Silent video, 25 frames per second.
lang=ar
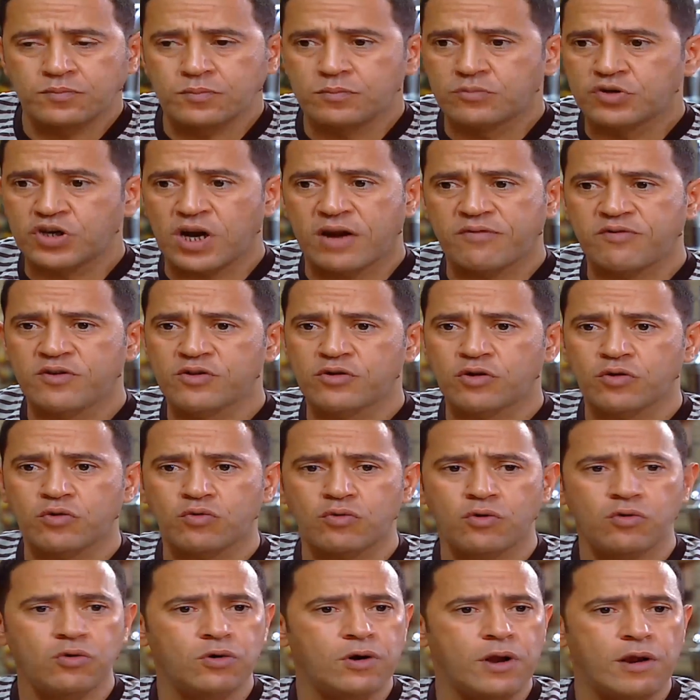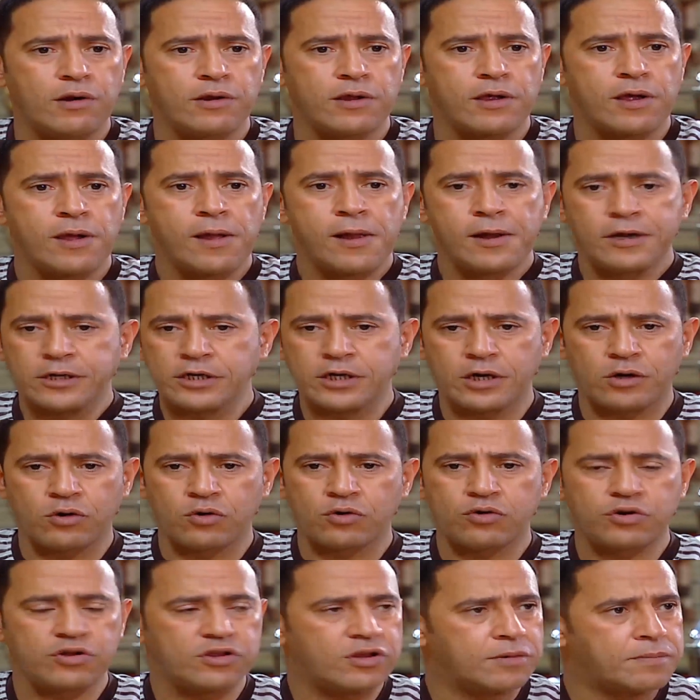مش عارفين تدخلوا لها ليه يا
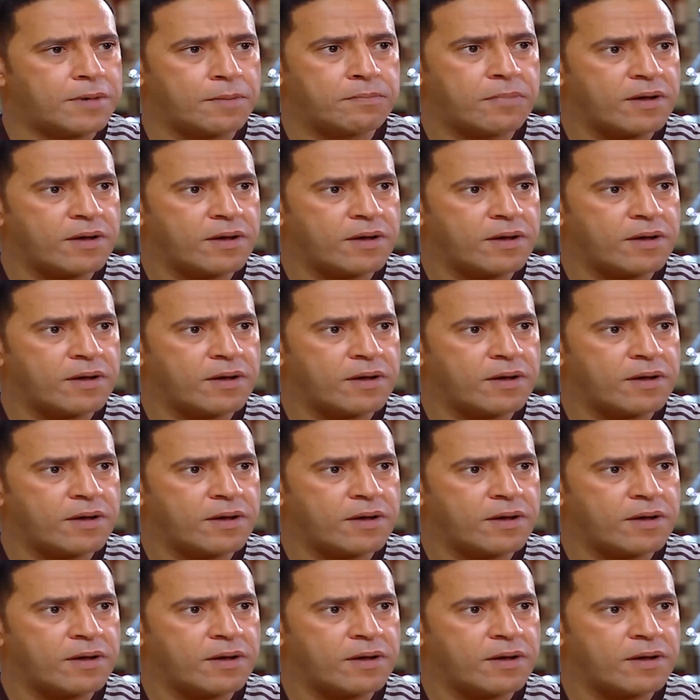اكره الباب